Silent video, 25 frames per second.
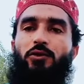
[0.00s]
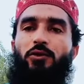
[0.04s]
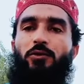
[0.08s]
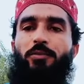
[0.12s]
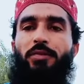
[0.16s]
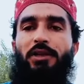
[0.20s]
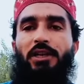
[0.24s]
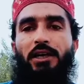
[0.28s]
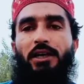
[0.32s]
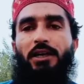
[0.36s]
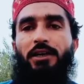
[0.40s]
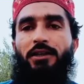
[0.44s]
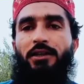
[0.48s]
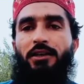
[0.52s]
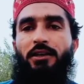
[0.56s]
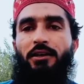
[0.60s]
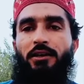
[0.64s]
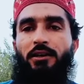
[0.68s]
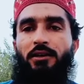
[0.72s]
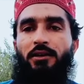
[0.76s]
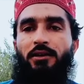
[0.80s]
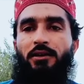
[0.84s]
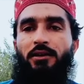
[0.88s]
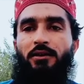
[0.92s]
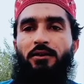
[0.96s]
पिला दें
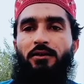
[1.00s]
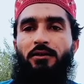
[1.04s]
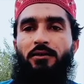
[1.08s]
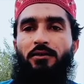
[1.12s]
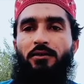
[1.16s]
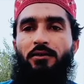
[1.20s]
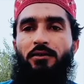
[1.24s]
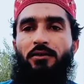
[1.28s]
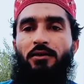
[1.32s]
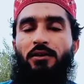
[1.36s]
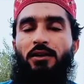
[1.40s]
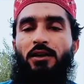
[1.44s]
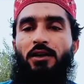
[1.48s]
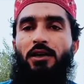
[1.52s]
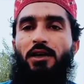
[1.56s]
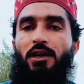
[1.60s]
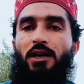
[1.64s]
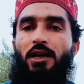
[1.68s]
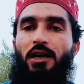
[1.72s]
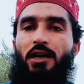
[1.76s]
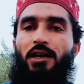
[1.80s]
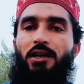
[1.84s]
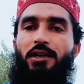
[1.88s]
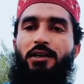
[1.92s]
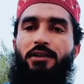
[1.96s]

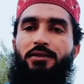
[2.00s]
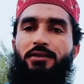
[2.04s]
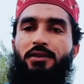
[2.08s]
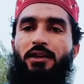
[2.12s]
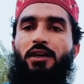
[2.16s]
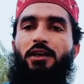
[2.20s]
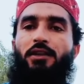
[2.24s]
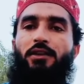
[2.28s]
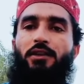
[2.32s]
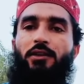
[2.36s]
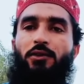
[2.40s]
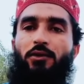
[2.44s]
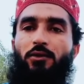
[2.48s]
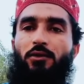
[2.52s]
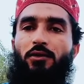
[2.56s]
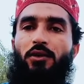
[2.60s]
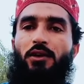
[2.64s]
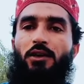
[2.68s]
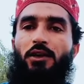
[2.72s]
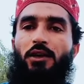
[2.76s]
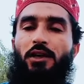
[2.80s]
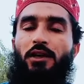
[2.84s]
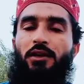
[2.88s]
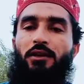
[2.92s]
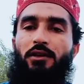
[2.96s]
अगले सात दिनों के
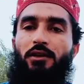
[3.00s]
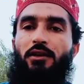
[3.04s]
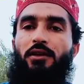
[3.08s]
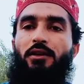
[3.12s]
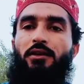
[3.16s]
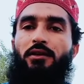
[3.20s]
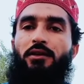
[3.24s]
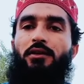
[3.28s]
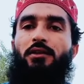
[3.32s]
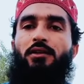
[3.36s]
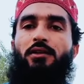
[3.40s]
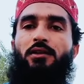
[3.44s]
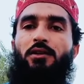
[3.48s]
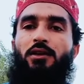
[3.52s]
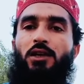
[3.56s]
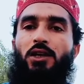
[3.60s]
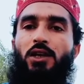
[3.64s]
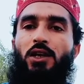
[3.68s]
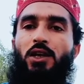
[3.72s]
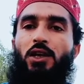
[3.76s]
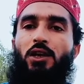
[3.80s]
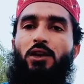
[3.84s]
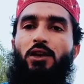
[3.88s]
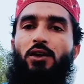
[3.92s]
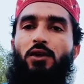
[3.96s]
अंदर अंदर
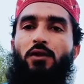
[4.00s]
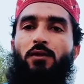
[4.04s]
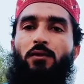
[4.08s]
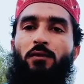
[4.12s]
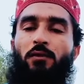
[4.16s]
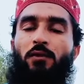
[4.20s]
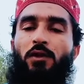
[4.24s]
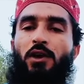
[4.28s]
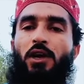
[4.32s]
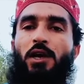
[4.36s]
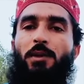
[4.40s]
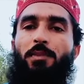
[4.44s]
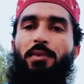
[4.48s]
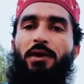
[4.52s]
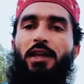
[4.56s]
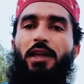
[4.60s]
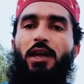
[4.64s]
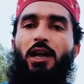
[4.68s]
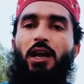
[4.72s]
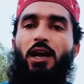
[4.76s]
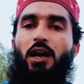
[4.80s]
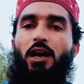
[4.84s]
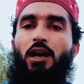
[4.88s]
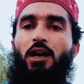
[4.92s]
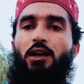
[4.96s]
वो आपके
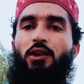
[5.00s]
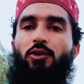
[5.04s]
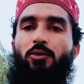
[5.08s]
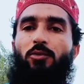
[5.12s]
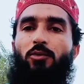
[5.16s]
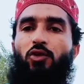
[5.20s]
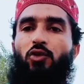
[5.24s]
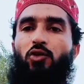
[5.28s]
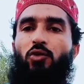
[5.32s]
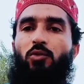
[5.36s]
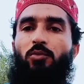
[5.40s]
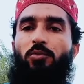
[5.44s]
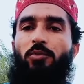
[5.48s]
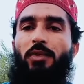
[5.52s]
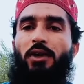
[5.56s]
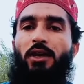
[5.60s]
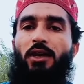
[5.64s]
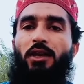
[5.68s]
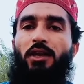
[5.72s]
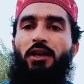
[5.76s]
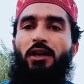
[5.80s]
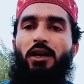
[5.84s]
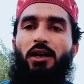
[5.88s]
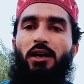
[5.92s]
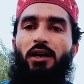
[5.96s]
कदमों में
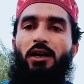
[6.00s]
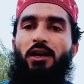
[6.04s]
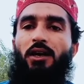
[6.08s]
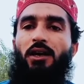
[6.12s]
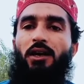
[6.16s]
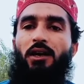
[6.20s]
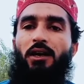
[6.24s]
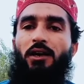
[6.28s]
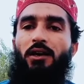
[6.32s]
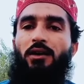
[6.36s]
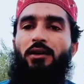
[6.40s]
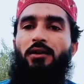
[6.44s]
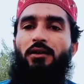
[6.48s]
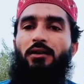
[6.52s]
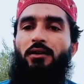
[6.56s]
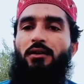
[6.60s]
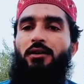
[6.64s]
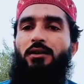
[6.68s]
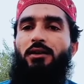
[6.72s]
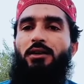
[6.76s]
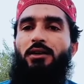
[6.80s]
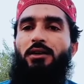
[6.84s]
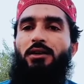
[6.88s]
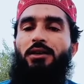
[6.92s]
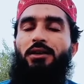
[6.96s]
आकर
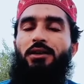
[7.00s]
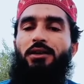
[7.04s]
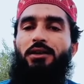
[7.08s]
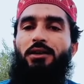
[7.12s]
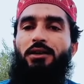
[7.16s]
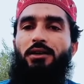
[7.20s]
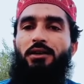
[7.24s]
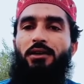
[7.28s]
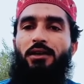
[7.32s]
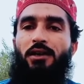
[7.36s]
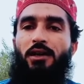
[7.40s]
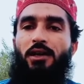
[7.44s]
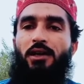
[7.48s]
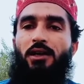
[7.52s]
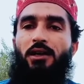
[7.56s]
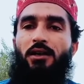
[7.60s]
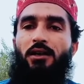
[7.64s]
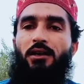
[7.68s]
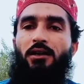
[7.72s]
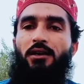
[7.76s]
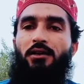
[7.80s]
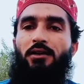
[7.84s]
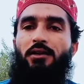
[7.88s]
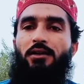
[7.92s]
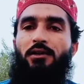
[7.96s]
ना
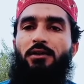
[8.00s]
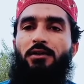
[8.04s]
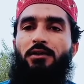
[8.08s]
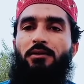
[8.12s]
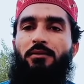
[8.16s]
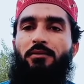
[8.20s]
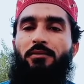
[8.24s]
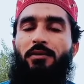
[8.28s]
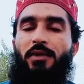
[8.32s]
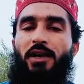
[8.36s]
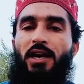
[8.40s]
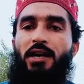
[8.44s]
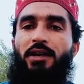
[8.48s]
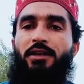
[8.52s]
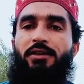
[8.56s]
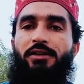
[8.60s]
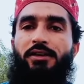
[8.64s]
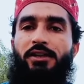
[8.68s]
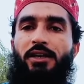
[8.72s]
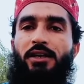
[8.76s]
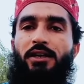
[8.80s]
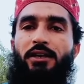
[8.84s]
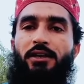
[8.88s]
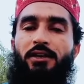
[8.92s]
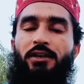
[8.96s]
बैठ
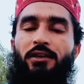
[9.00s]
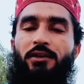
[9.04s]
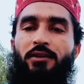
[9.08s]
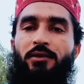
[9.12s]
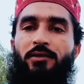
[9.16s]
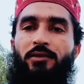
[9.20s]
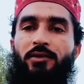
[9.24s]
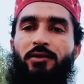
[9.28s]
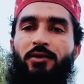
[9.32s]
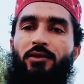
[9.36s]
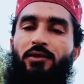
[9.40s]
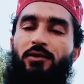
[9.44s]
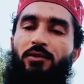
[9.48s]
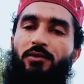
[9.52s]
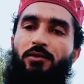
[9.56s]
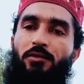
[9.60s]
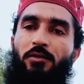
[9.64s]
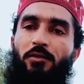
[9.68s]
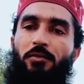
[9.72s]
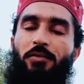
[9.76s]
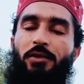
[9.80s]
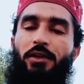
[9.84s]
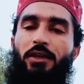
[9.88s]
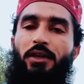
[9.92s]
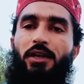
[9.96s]
जाए तो
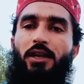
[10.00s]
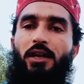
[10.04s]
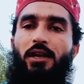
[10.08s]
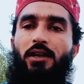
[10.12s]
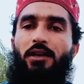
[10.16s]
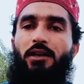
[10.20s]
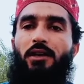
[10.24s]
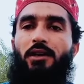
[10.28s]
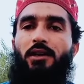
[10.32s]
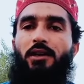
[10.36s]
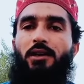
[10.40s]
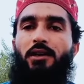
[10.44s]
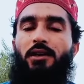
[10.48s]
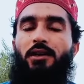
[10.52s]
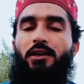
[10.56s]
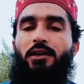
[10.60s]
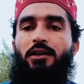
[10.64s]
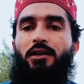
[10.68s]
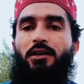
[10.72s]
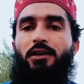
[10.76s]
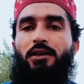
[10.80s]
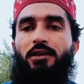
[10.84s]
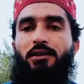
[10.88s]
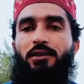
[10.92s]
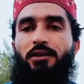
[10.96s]
फिर कहना
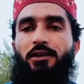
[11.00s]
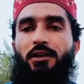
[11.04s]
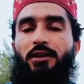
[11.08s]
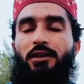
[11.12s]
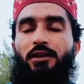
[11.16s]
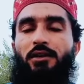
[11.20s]
कि ये